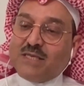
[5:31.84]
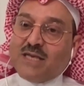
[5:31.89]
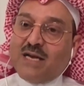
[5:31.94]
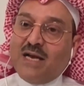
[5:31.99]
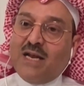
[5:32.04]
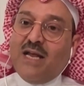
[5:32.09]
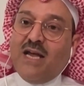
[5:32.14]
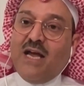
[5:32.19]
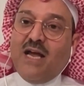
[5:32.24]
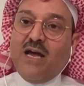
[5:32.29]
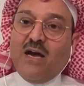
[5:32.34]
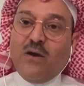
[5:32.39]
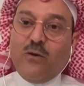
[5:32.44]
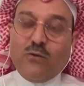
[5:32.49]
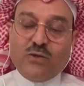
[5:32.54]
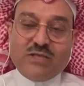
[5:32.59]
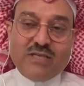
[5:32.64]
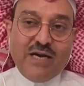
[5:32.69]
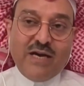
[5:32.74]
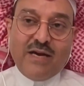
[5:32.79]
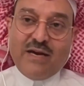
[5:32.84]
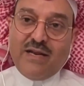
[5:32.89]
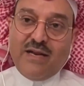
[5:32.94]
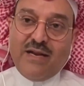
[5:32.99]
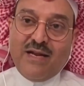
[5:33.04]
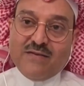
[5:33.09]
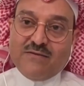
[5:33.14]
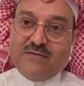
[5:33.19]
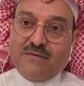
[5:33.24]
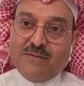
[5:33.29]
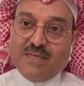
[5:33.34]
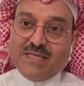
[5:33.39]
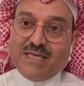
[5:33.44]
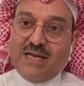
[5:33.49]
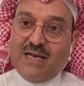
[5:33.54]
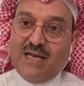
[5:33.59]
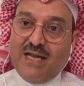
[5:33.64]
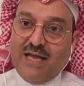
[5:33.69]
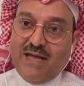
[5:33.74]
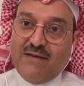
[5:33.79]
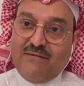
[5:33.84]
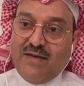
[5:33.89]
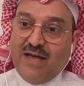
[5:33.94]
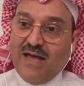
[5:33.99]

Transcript: مصالحها وتشارك الناس في مصالحها